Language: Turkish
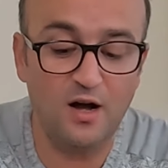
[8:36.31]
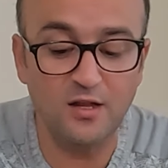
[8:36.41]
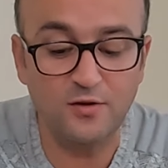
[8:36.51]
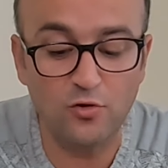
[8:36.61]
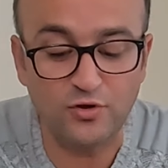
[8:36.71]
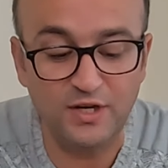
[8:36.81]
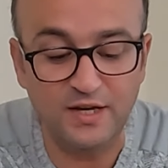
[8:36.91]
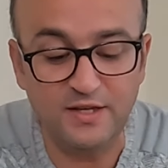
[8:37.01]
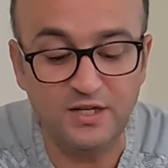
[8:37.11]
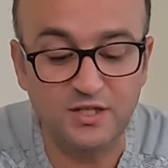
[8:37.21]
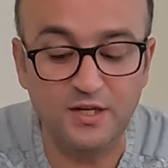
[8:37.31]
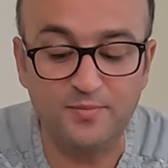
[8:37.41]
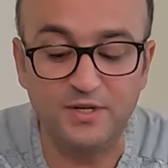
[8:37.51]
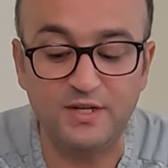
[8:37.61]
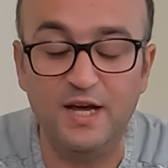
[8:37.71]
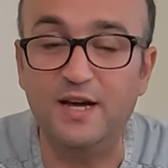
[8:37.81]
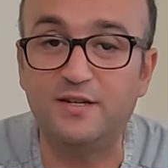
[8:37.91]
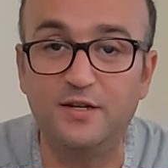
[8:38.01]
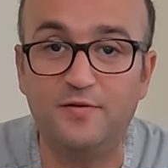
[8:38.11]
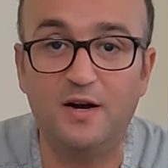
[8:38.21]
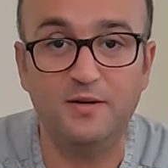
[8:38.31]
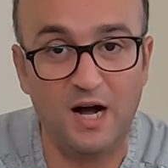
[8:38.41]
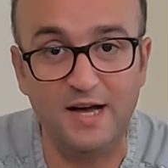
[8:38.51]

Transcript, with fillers: 6.7 inçlik bir ekranı var.